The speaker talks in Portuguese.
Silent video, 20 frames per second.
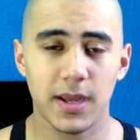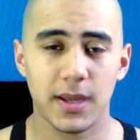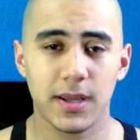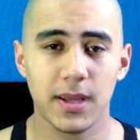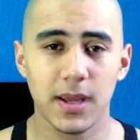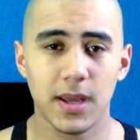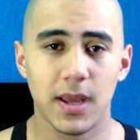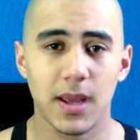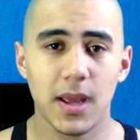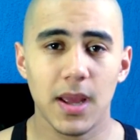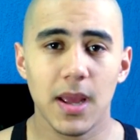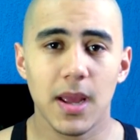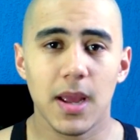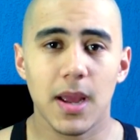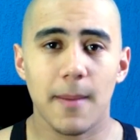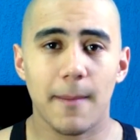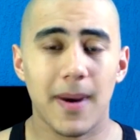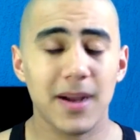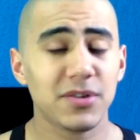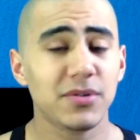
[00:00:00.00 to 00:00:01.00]
aqui,
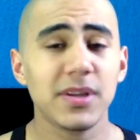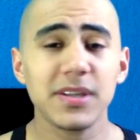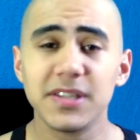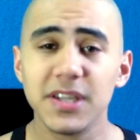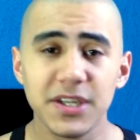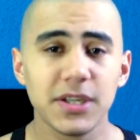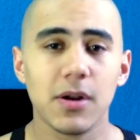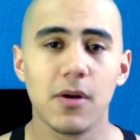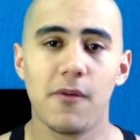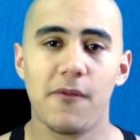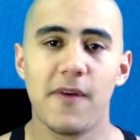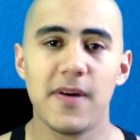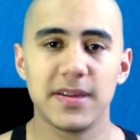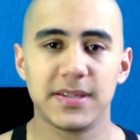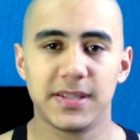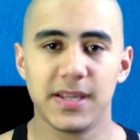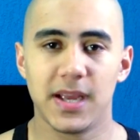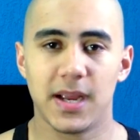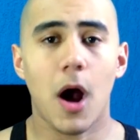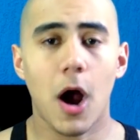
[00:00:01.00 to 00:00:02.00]
mas eu decidi não
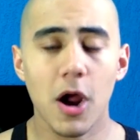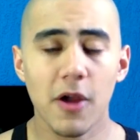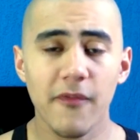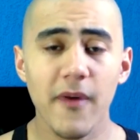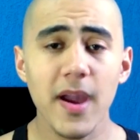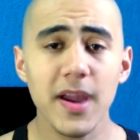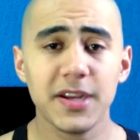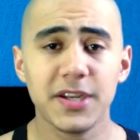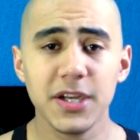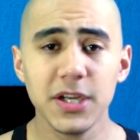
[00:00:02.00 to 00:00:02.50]
fazer. Ao invés